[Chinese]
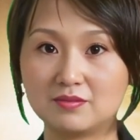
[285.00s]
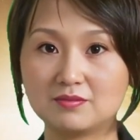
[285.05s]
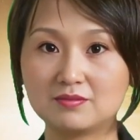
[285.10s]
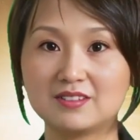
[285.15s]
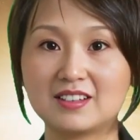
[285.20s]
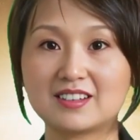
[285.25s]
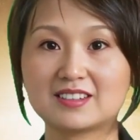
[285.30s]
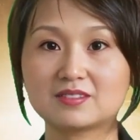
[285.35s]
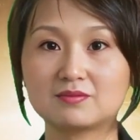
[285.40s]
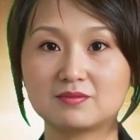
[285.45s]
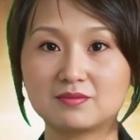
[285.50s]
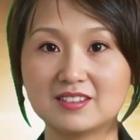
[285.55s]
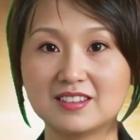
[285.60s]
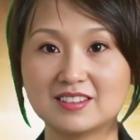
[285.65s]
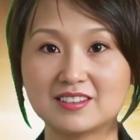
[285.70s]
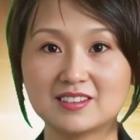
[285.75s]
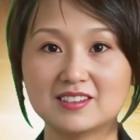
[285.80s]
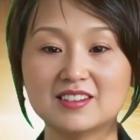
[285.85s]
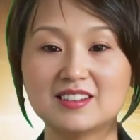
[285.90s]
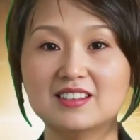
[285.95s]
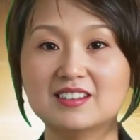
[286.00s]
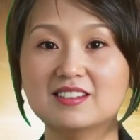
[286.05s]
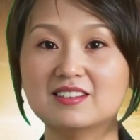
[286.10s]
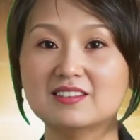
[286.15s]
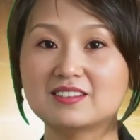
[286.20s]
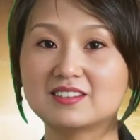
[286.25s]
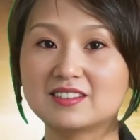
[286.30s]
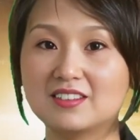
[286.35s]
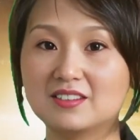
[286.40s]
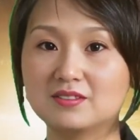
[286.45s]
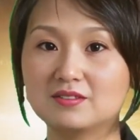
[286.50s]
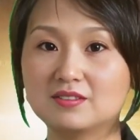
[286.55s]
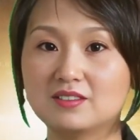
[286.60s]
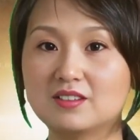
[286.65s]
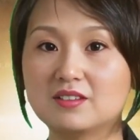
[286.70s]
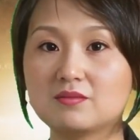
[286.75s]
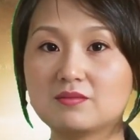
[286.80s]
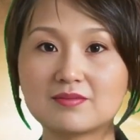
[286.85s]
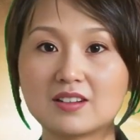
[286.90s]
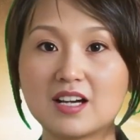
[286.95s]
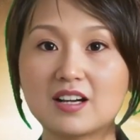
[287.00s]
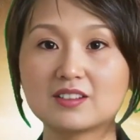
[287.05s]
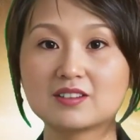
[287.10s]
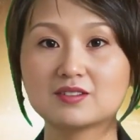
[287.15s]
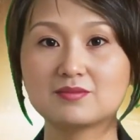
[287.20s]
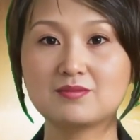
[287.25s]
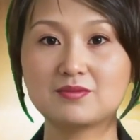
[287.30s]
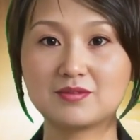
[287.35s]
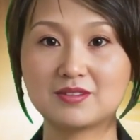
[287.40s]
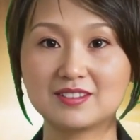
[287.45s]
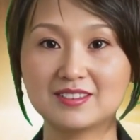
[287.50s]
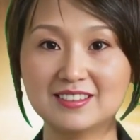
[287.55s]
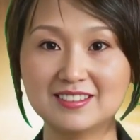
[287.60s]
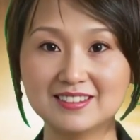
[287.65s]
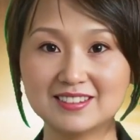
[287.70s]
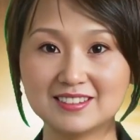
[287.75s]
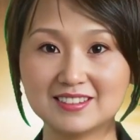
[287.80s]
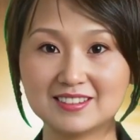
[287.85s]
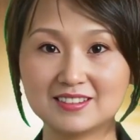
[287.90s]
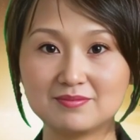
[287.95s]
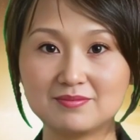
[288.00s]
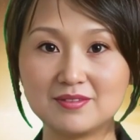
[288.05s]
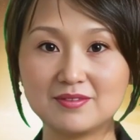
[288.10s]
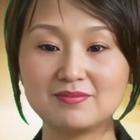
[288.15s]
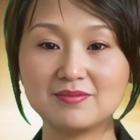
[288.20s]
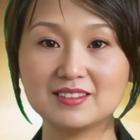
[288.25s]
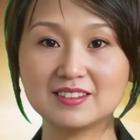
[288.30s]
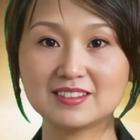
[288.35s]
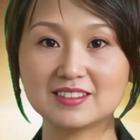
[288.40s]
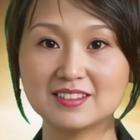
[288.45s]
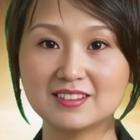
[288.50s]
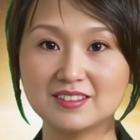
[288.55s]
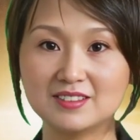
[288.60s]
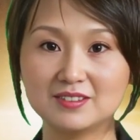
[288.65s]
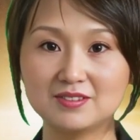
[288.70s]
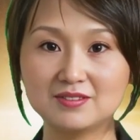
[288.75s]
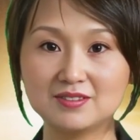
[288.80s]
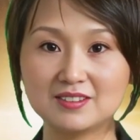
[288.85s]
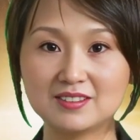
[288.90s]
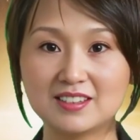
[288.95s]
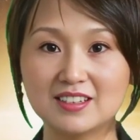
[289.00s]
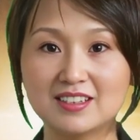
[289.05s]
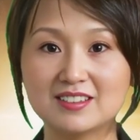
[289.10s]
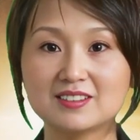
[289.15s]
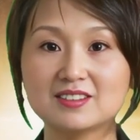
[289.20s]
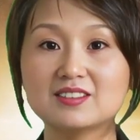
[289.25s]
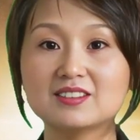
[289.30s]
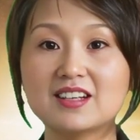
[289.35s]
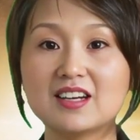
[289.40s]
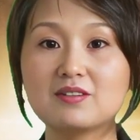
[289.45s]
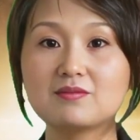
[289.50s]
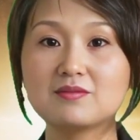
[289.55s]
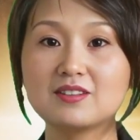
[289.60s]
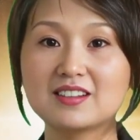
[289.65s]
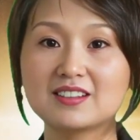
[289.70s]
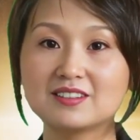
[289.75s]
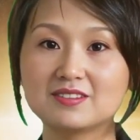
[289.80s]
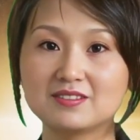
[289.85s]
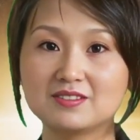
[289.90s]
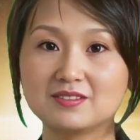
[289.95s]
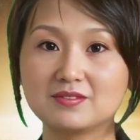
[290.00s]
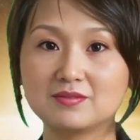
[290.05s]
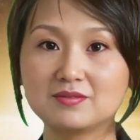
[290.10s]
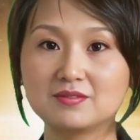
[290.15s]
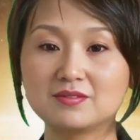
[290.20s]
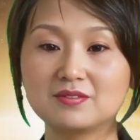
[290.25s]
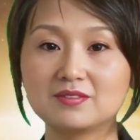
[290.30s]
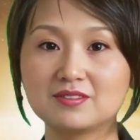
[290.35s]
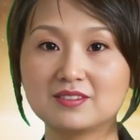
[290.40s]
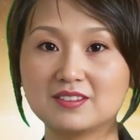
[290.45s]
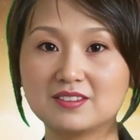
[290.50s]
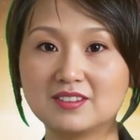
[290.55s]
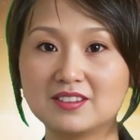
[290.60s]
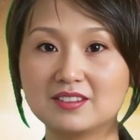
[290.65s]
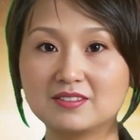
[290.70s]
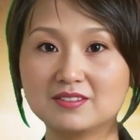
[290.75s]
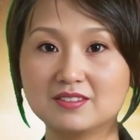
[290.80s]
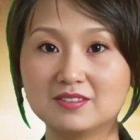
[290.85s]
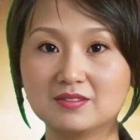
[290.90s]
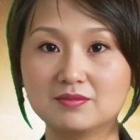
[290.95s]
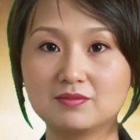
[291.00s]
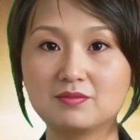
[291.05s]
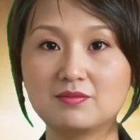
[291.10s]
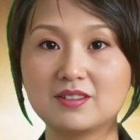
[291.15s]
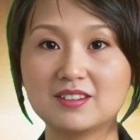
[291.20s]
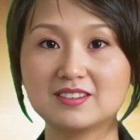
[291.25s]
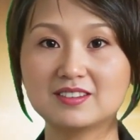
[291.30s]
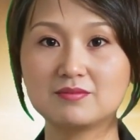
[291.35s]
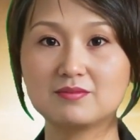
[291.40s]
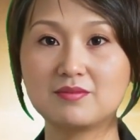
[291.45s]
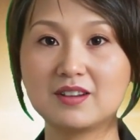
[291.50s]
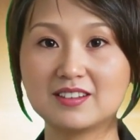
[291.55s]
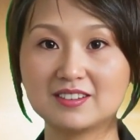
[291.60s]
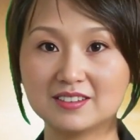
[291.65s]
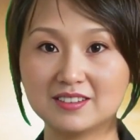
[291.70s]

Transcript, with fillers: 莫迪表示，这三家芯片厂将有助于印度成为全球主要的芯片制造中心。